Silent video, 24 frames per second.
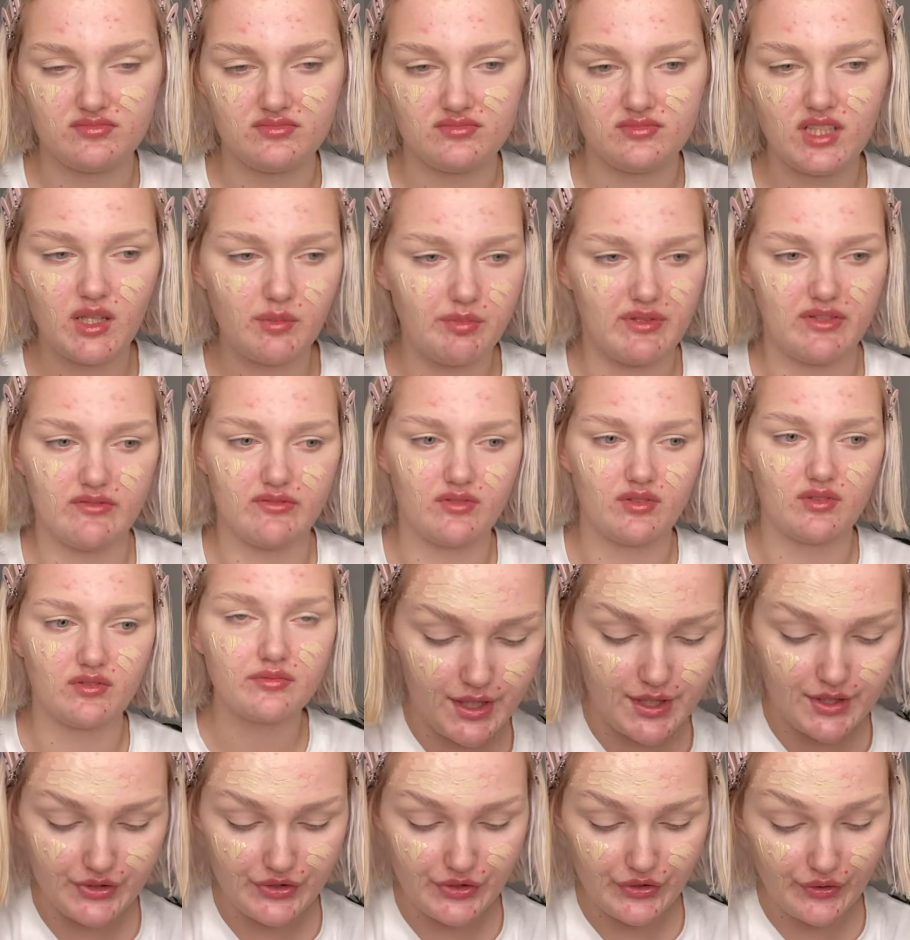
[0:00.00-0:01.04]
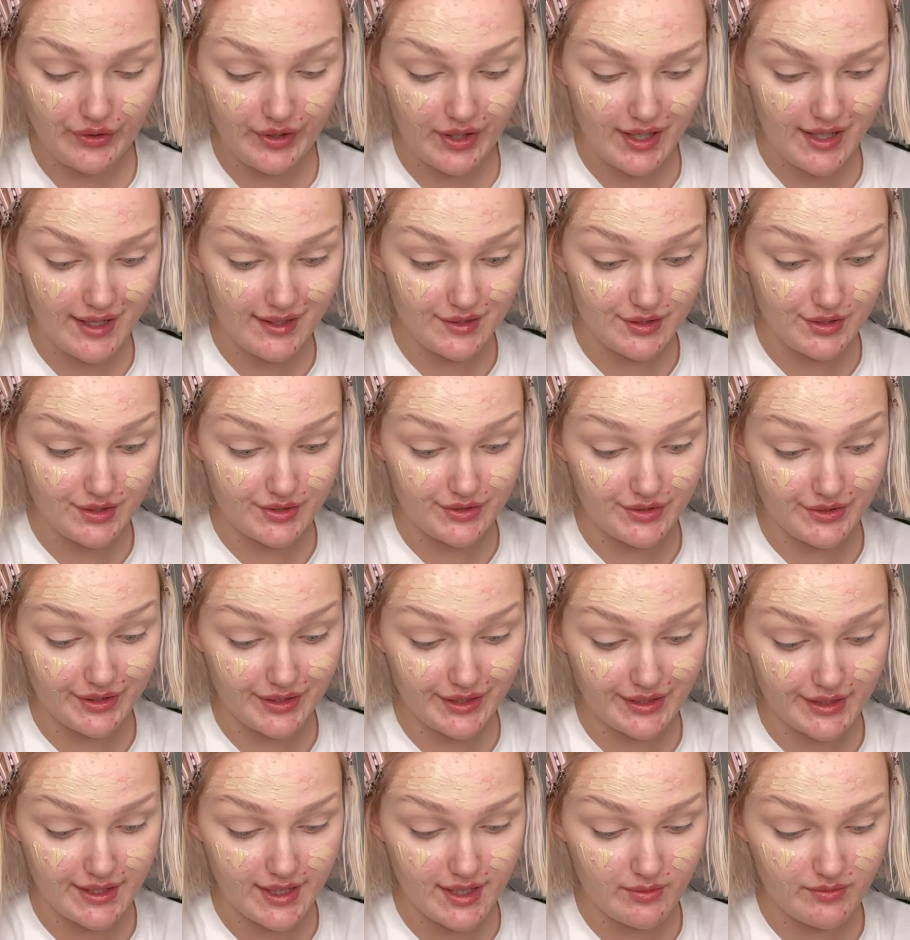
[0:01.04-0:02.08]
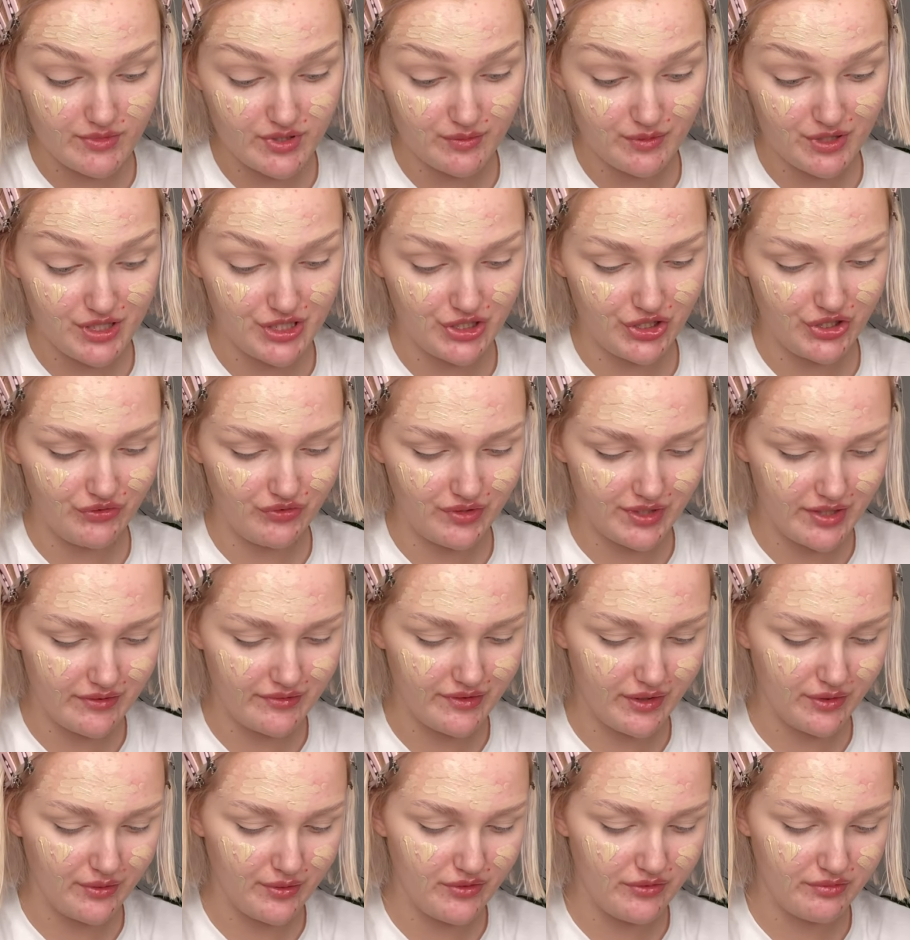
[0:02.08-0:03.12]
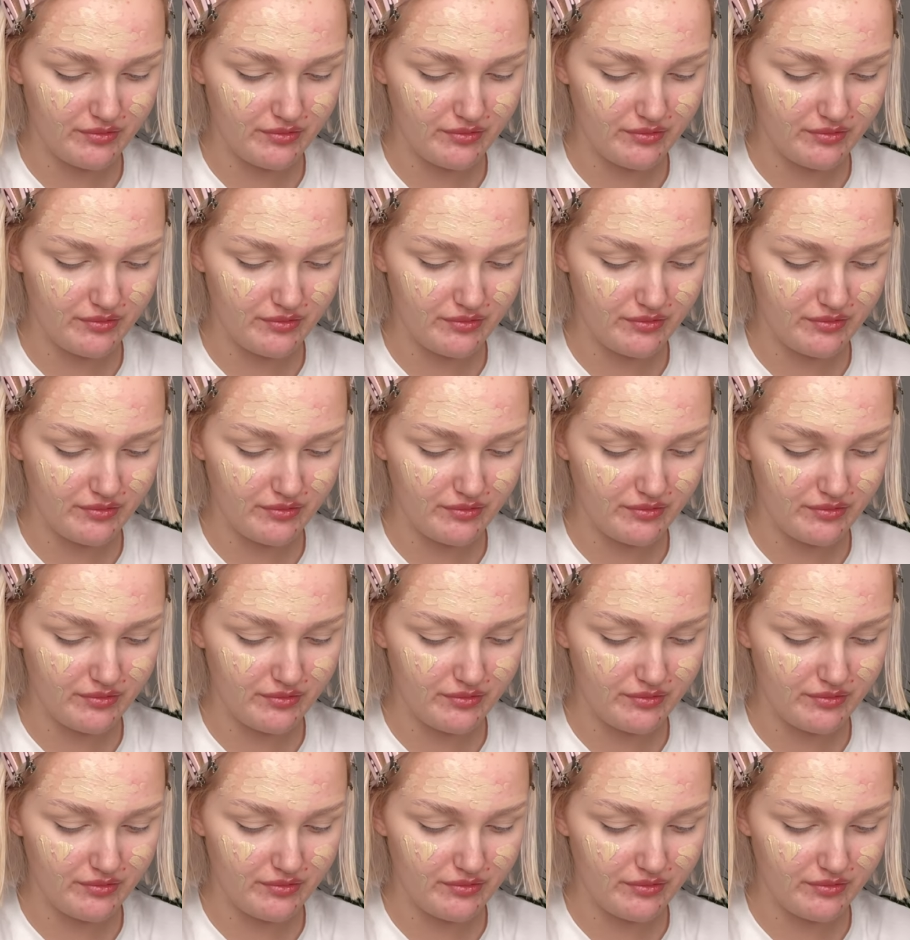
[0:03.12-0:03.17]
Na pewno. No, ale ogarnęłam, że mi się nie wydawało.